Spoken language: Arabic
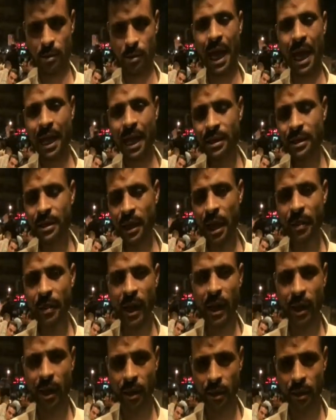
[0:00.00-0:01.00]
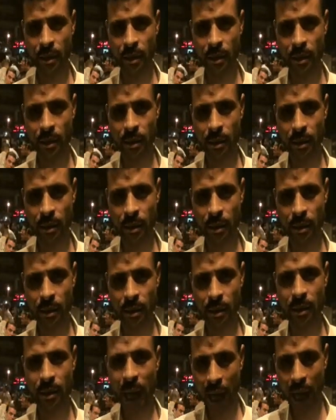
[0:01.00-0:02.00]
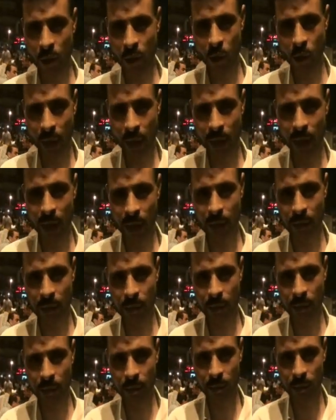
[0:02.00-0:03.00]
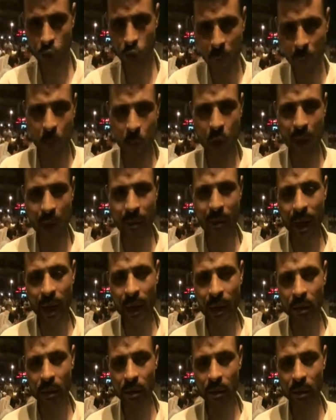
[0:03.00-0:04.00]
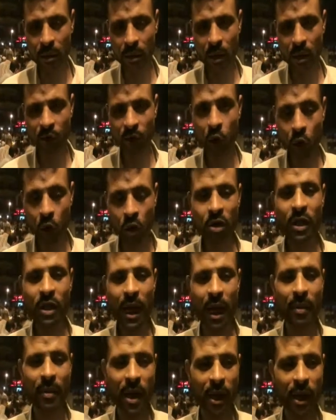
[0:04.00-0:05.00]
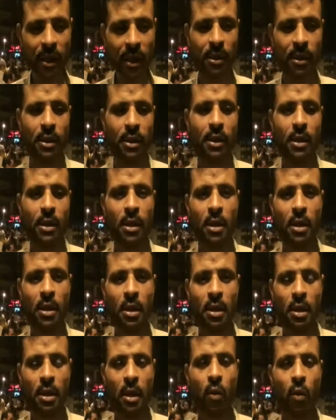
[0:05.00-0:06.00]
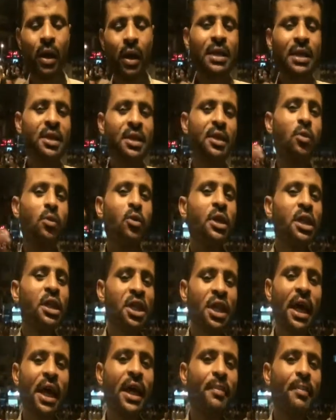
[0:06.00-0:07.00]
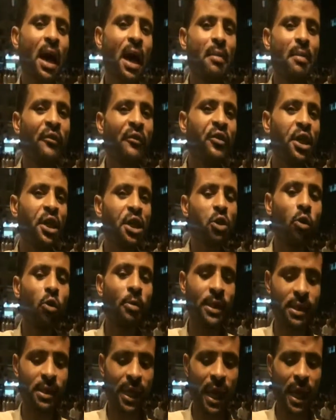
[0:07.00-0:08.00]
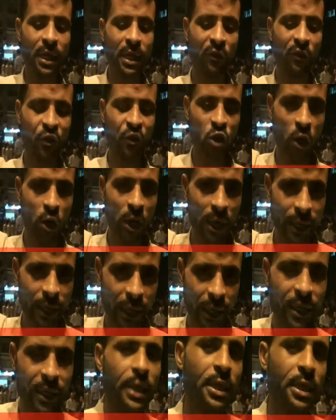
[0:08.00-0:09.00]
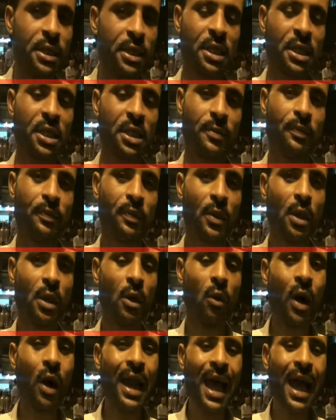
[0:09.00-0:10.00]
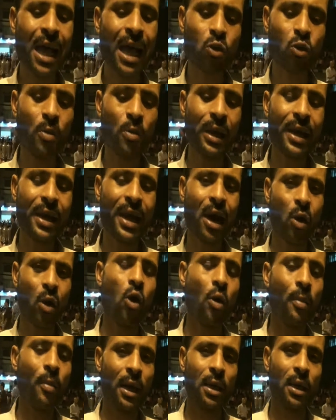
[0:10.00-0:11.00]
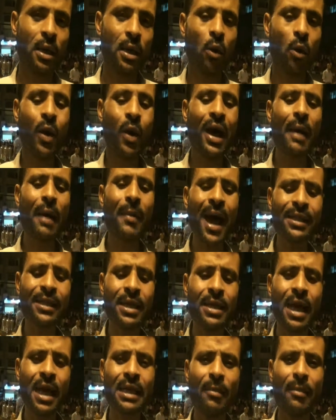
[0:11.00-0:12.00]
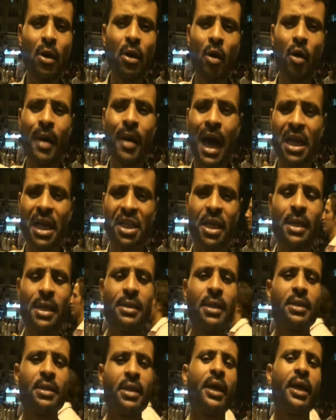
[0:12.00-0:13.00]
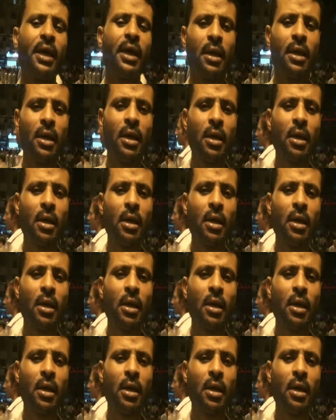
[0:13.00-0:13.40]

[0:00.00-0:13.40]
ده عندي امان تعالوا كمان ضموا كمان في حضني امان ولا تسيبونيش لا نبقى مفيش ومن تاني في ذل نعيش ولا هتقوم لنا قومه ولا بعد الندم لومه عشان تتقال